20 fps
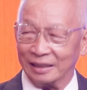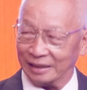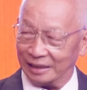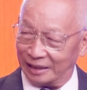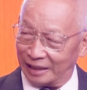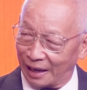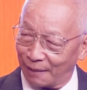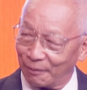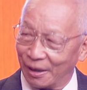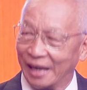
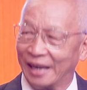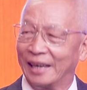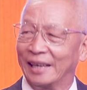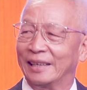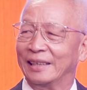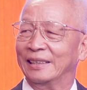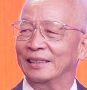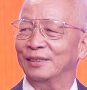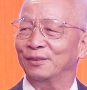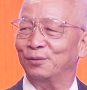Nam Hàn
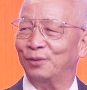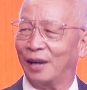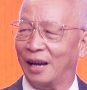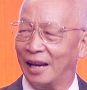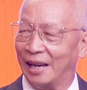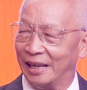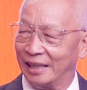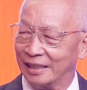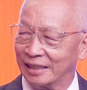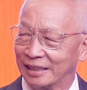
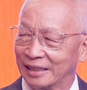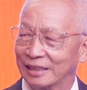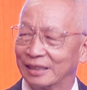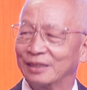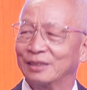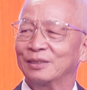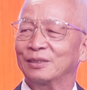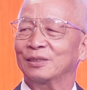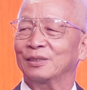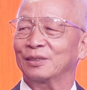phải à.
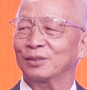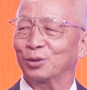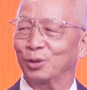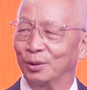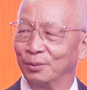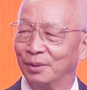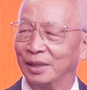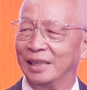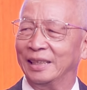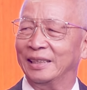
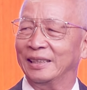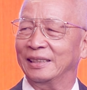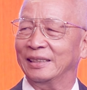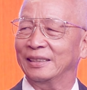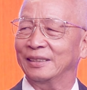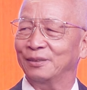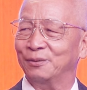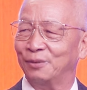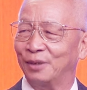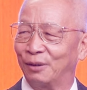chuẩn bị
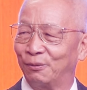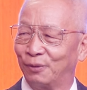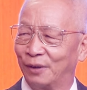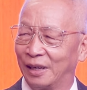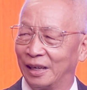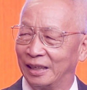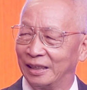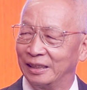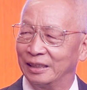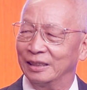và
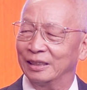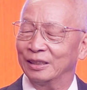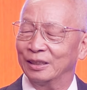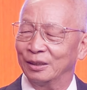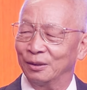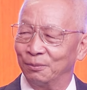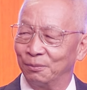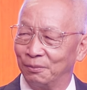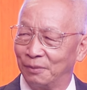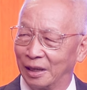phải
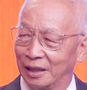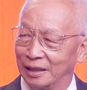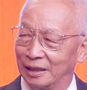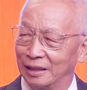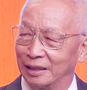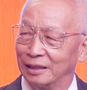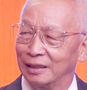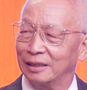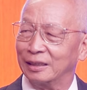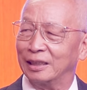
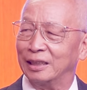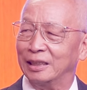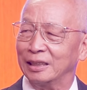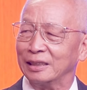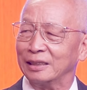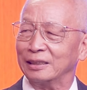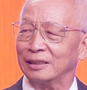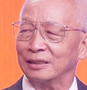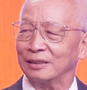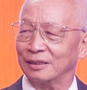mạnh tiến
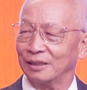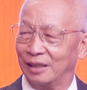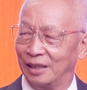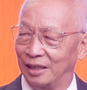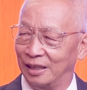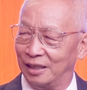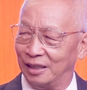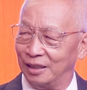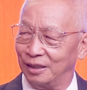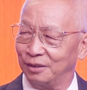
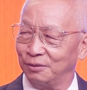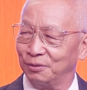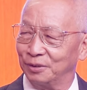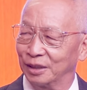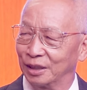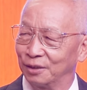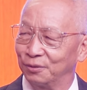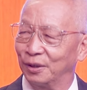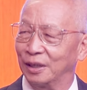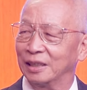để
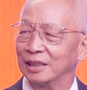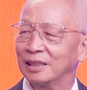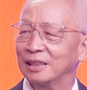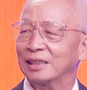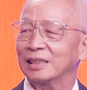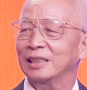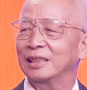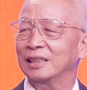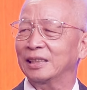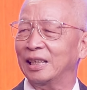giữ vững
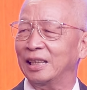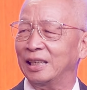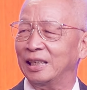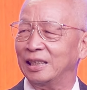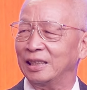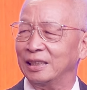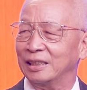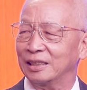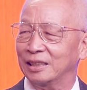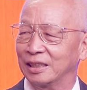kinh
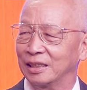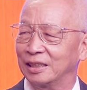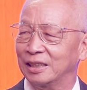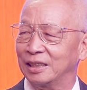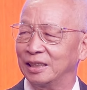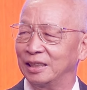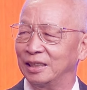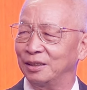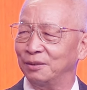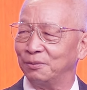tế chính
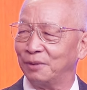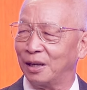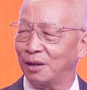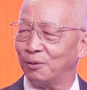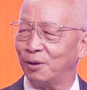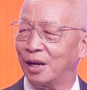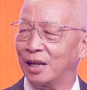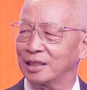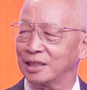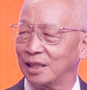trị văn
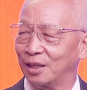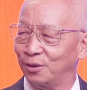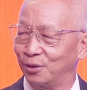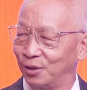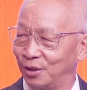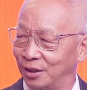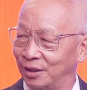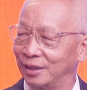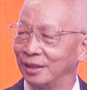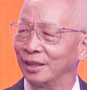hóa xã
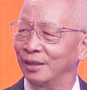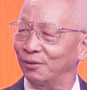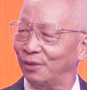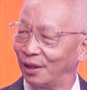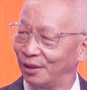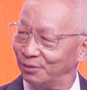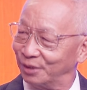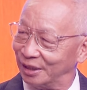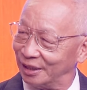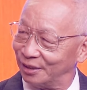hội
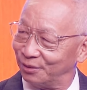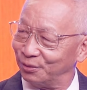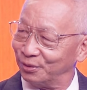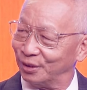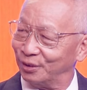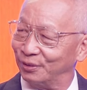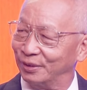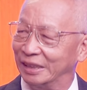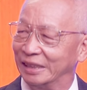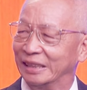phải không thưa ông
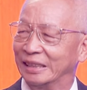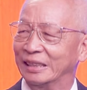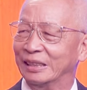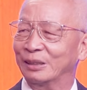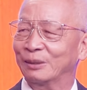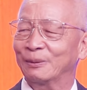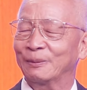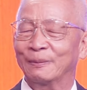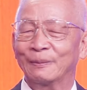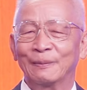Đỗ Vinh
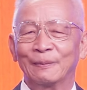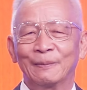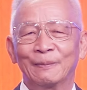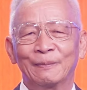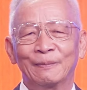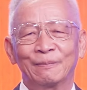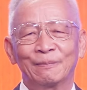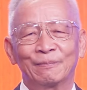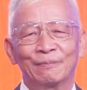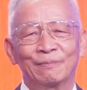dạ vâng
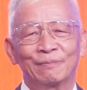ông nói